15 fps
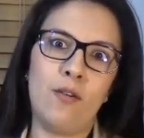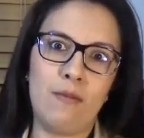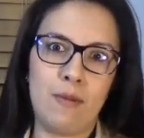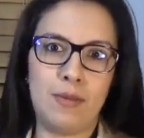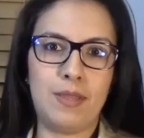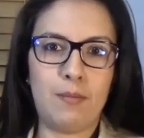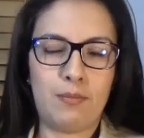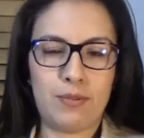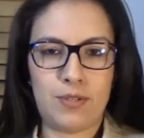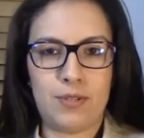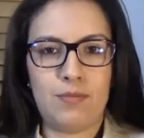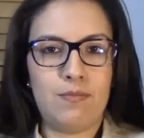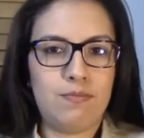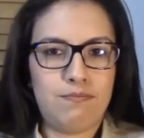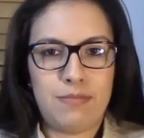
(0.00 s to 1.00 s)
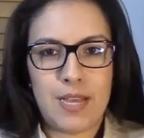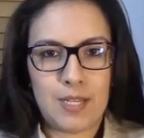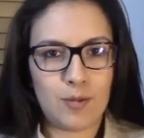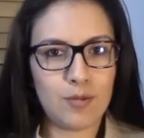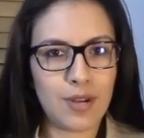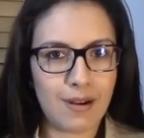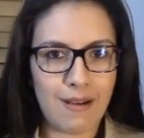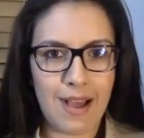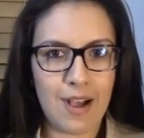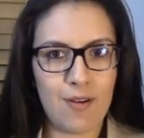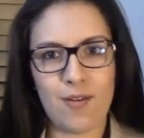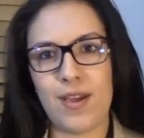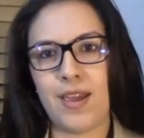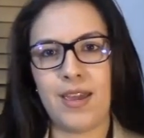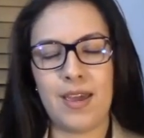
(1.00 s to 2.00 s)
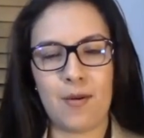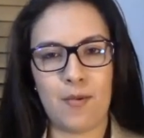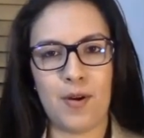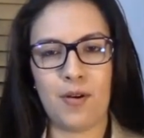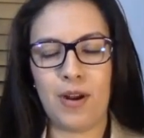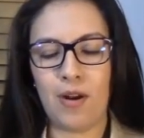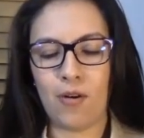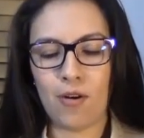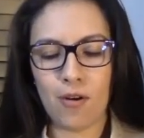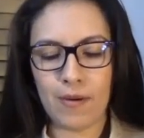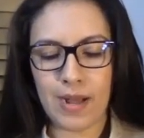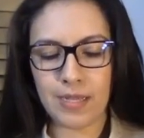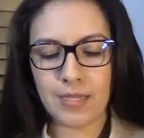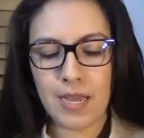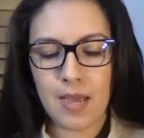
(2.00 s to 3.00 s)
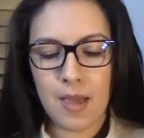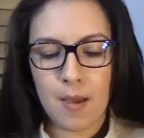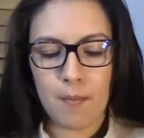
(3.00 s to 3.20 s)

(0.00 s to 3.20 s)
obviamente pues es tu trabajo y qué bueno que lo cobras,